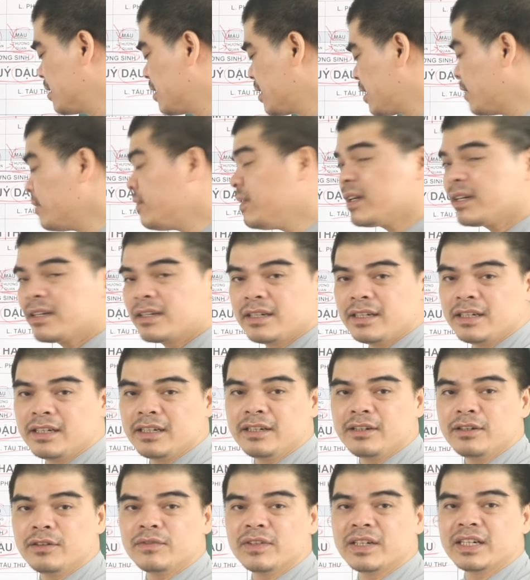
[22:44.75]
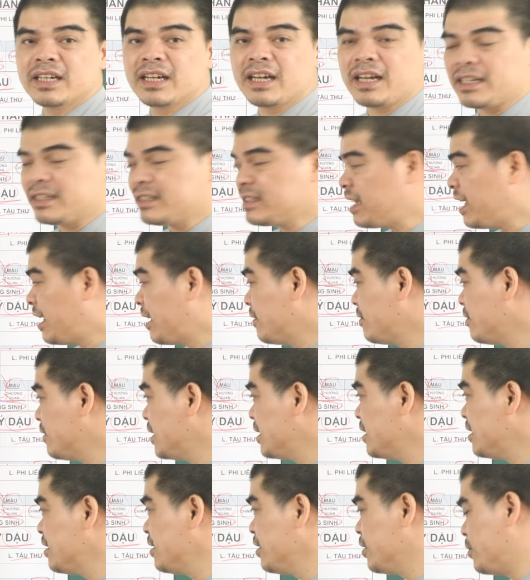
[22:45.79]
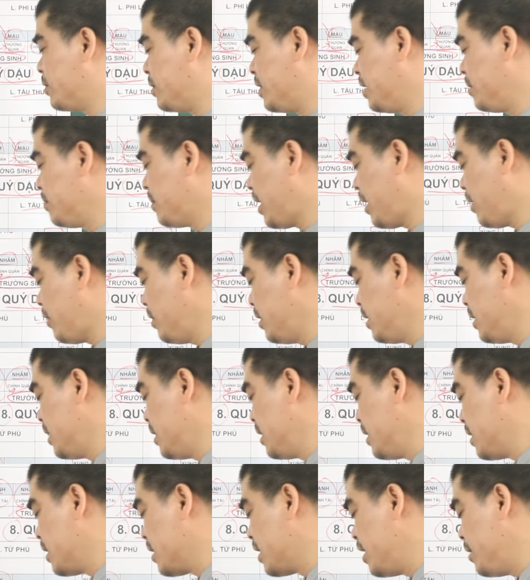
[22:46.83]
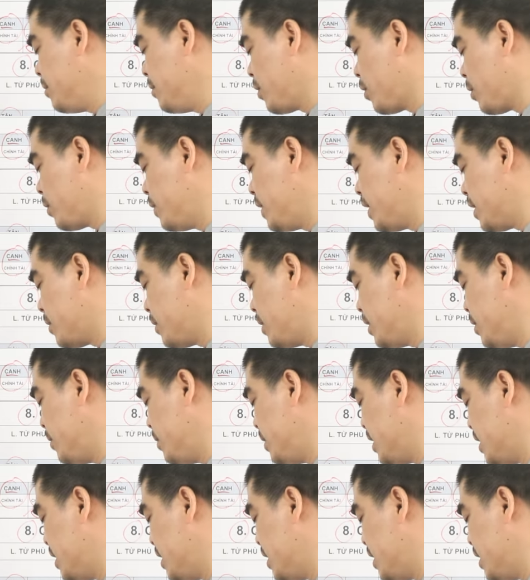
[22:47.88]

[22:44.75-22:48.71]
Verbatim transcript: cái vận khí nó vẫn khá sáng với những người tuổi Đinh Mão khi mà quý vị có lưu